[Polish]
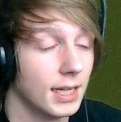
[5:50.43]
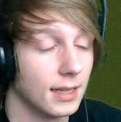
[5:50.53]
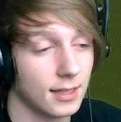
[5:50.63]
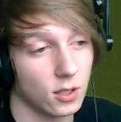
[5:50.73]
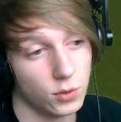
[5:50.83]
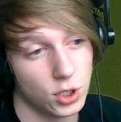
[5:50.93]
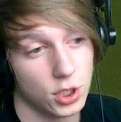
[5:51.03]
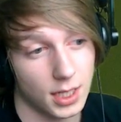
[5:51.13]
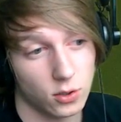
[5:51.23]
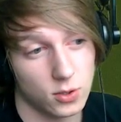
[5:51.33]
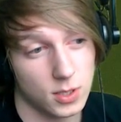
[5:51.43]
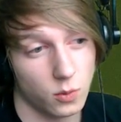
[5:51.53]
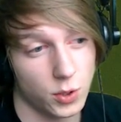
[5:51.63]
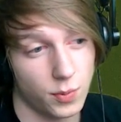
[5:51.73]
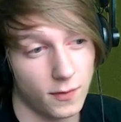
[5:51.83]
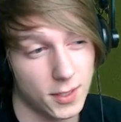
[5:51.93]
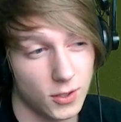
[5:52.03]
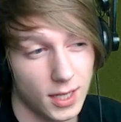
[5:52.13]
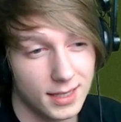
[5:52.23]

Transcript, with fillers: dlatego myślę, że tak to zostało przeprowadzone.